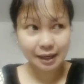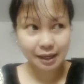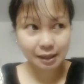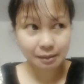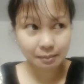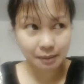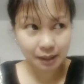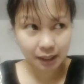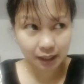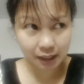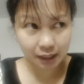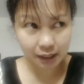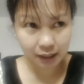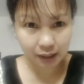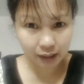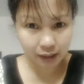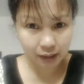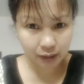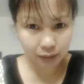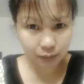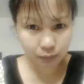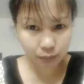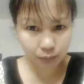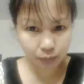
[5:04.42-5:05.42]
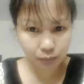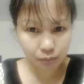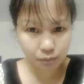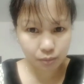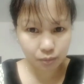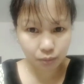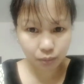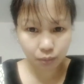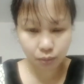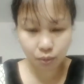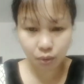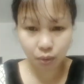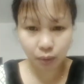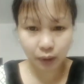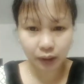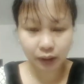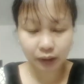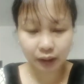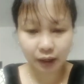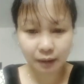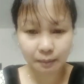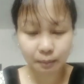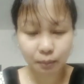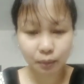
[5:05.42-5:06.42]
Bali, kung
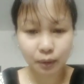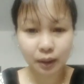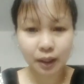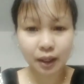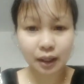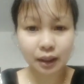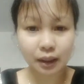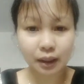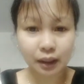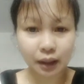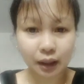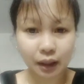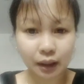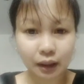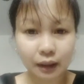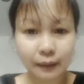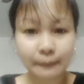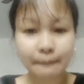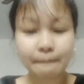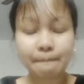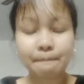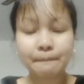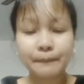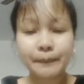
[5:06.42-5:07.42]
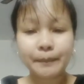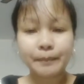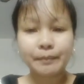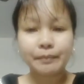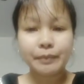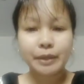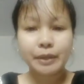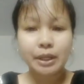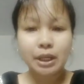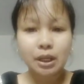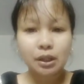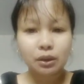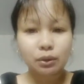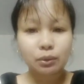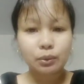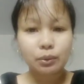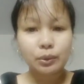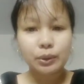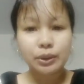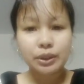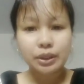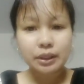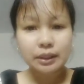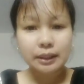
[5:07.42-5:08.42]
kukwentahin po natin, two
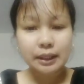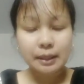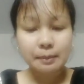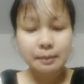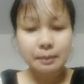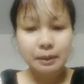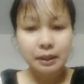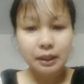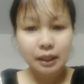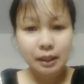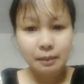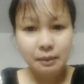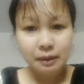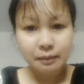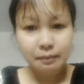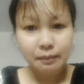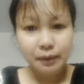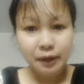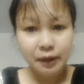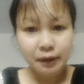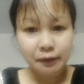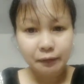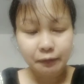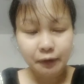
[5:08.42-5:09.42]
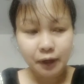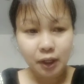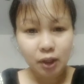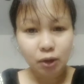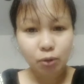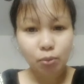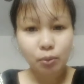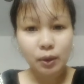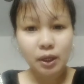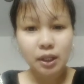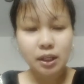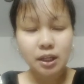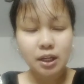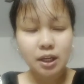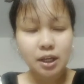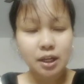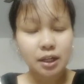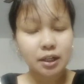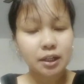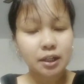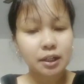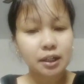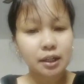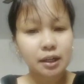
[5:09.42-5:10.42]
years kami naging mag-boyfriend, one
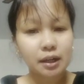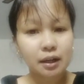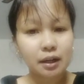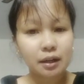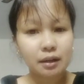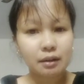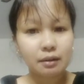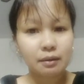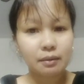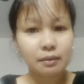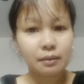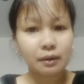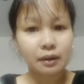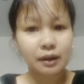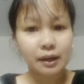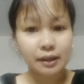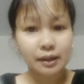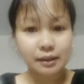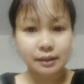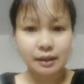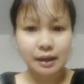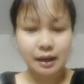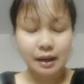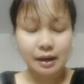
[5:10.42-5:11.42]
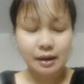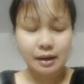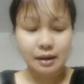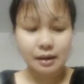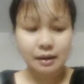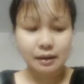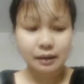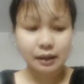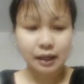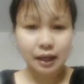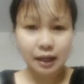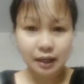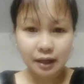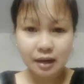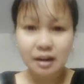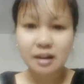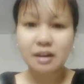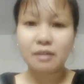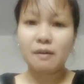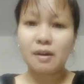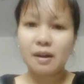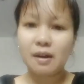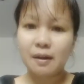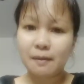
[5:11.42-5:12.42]
year na kasal. Kaya
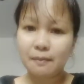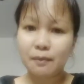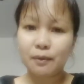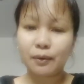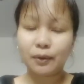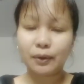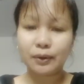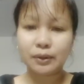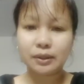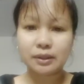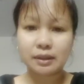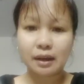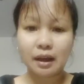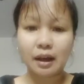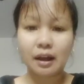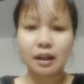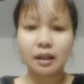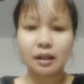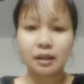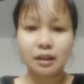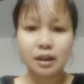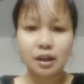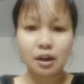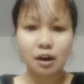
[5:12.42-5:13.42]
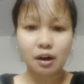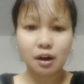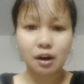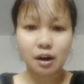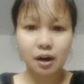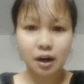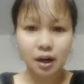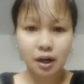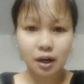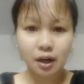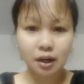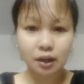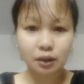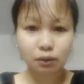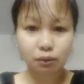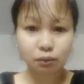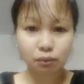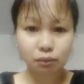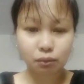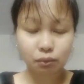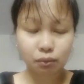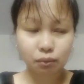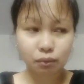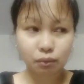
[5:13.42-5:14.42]
naniniwala po ako sa LDR
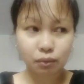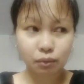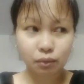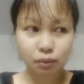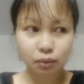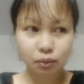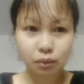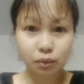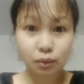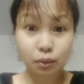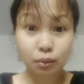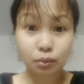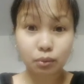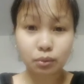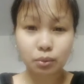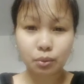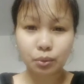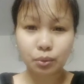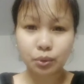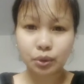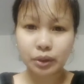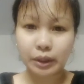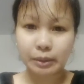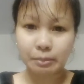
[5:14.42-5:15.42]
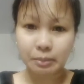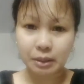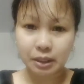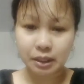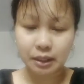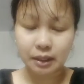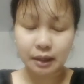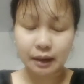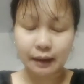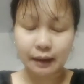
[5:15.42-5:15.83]
through social media.